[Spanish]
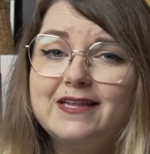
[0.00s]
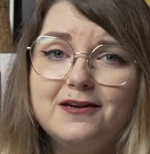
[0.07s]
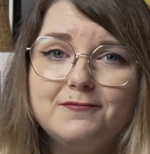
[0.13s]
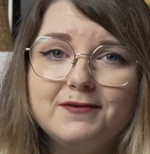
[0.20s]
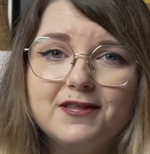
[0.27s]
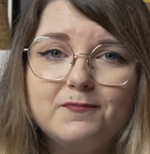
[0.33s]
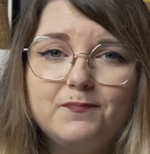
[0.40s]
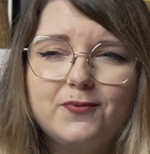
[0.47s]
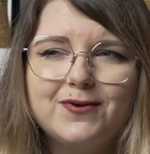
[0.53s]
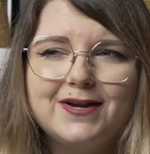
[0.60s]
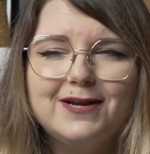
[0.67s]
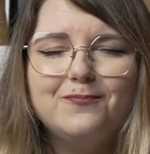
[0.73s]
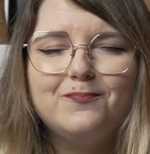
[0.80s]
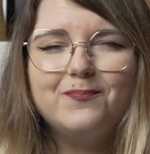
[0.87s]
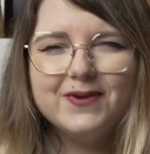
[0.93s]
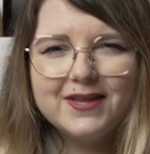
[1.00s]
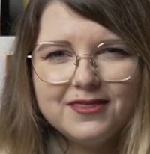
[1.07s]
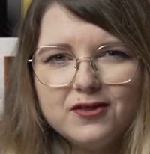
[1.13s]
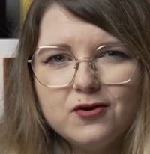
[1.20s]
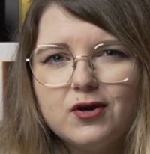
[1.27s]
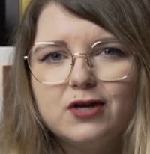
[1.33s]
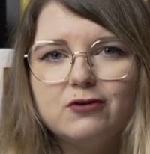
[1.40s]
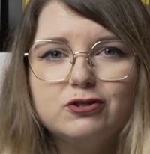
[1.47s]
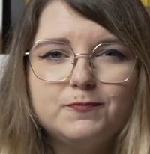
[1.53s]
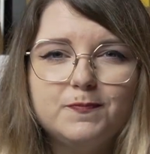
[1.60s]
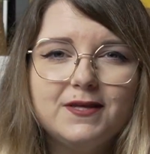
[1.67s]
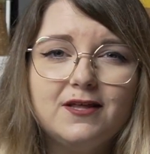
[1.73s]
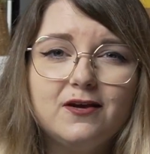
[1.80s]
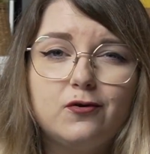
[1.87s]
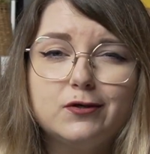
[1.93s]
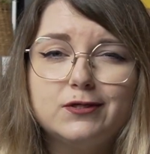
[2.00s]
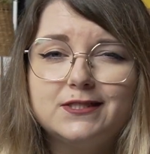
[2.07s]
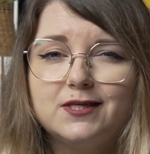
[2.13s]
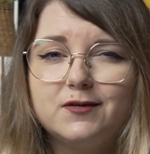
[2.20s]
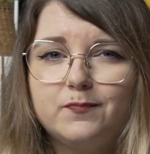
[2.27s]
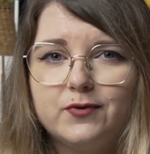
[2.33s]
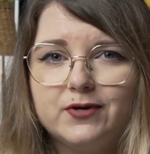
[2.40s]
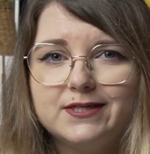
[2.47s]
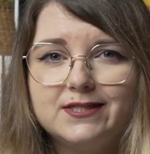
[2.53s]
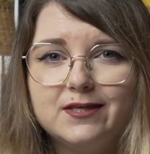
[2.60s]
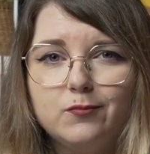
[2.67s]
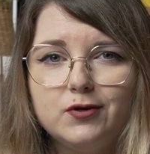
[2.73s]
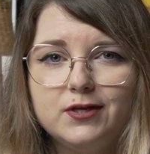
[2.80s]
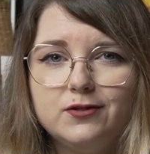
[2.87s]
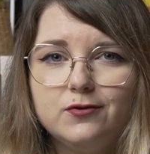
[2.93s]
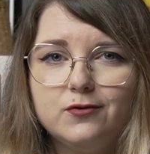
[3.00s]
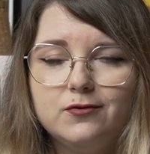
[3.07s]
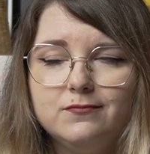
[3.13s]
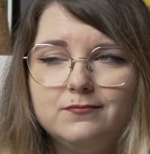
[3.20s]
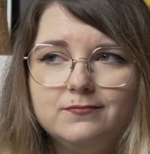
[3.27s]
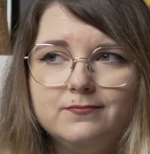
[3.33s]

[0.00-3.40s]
Tal vez por el precio que nos pide Corsair por este monitor,